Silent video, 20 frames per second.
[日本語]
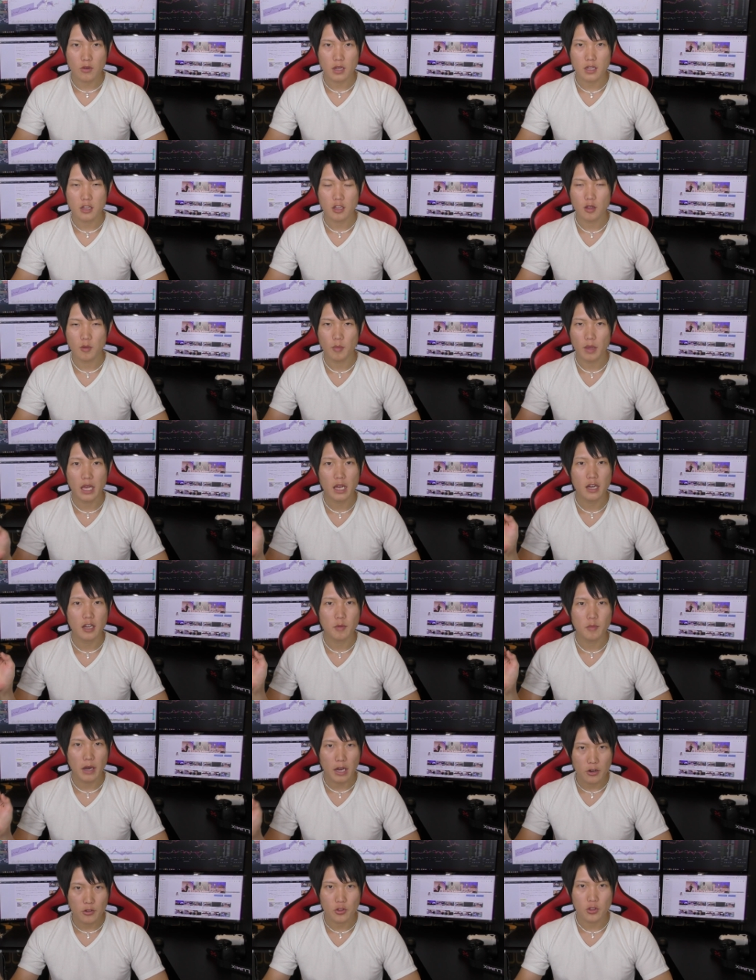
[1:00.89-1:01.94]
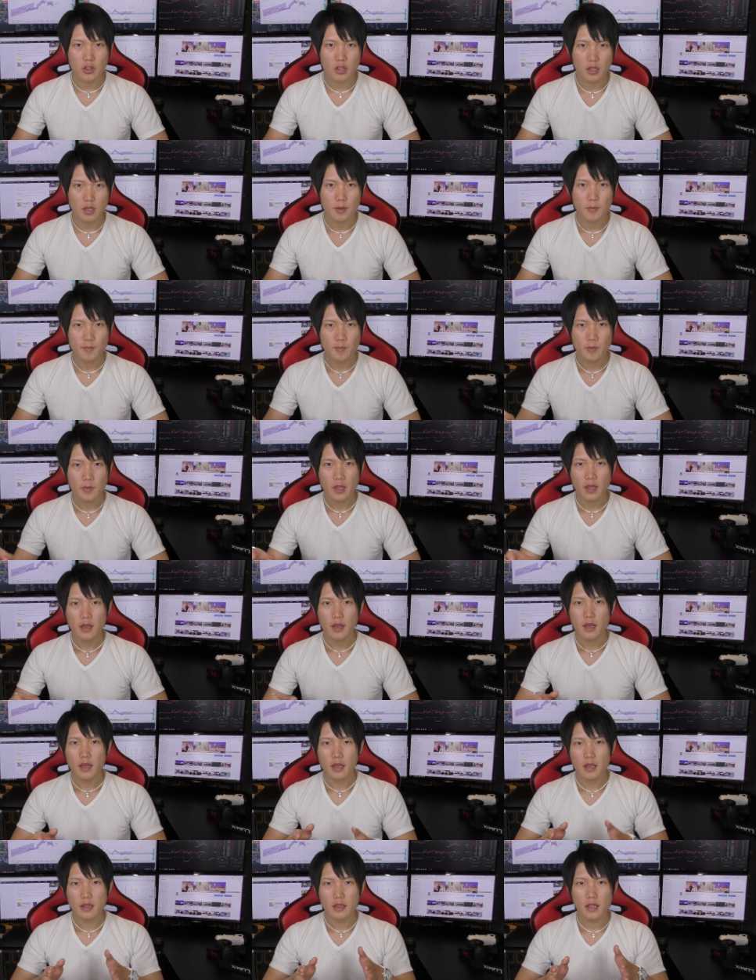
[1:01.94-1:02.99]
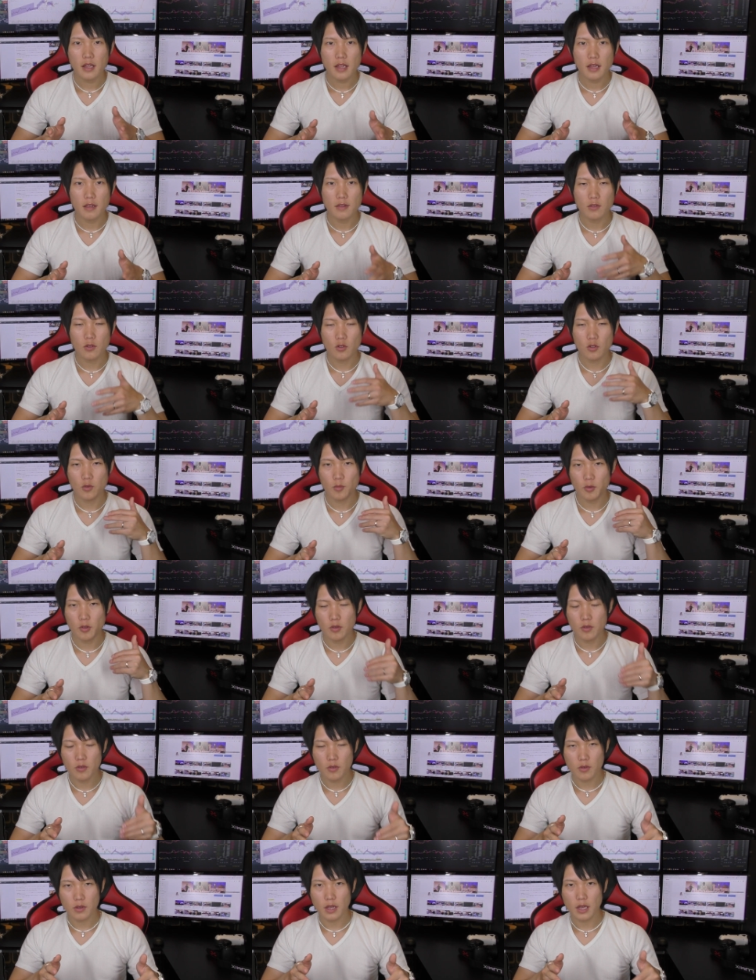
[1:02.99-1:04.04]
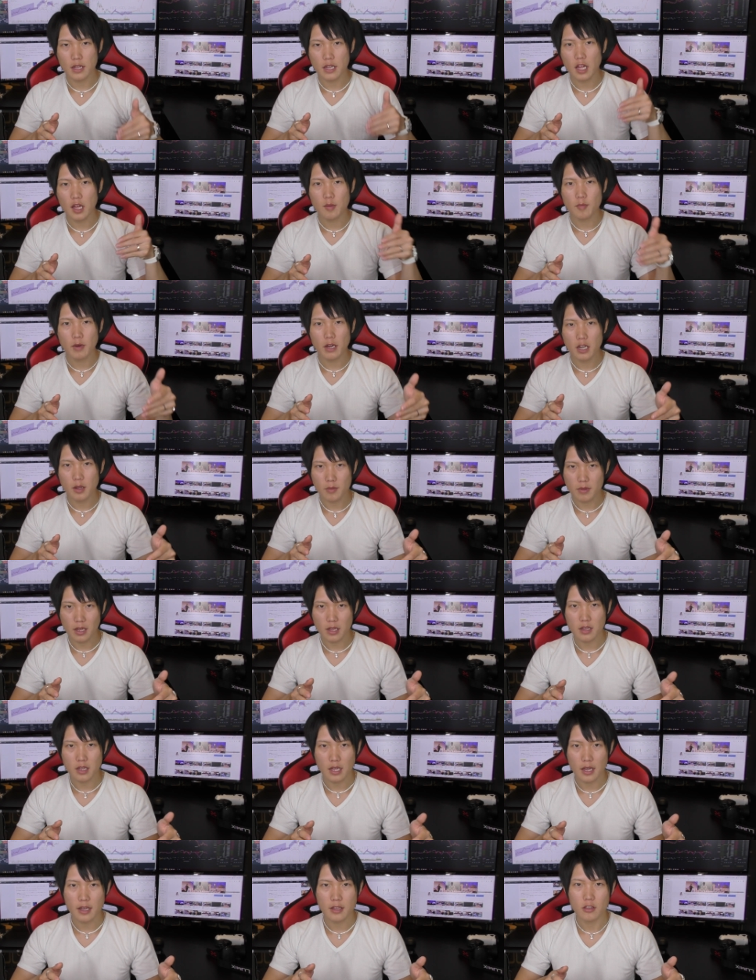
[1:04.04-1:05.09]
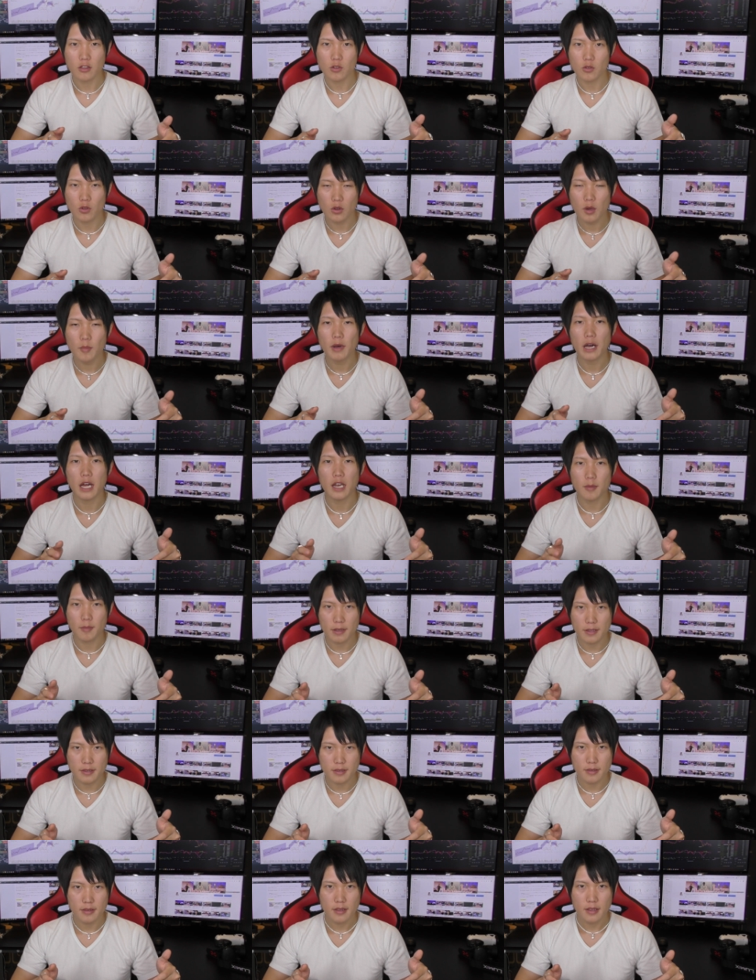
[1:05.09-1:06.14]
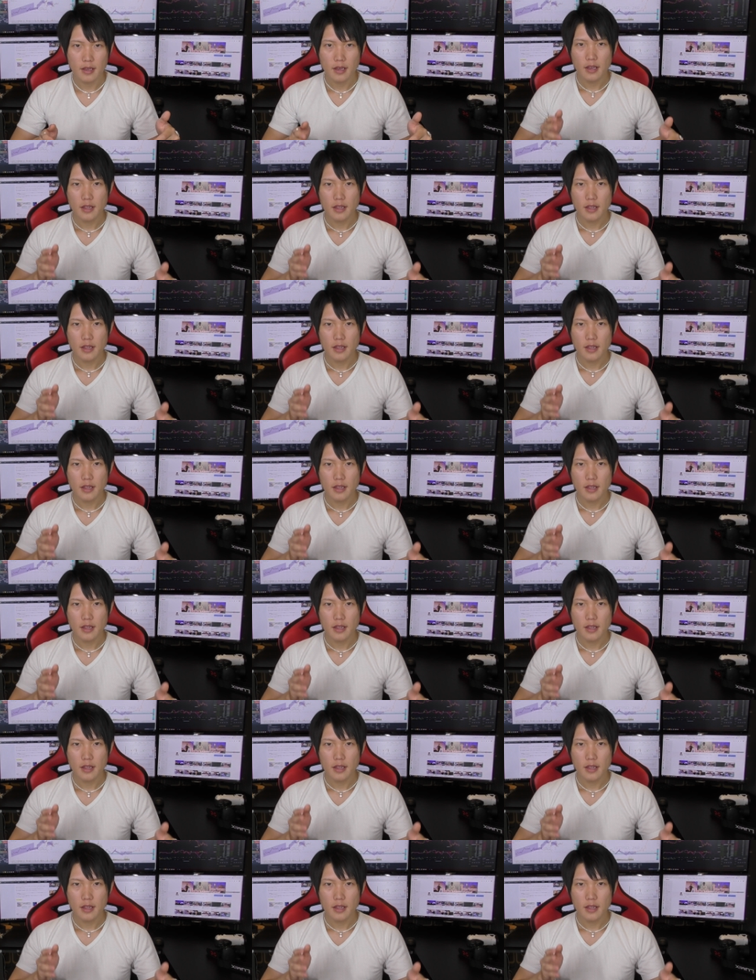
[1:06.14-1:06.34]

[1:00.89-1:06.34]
かっていう銘柄もあるし、ただその分、何倍にもなった ICO とかもあります。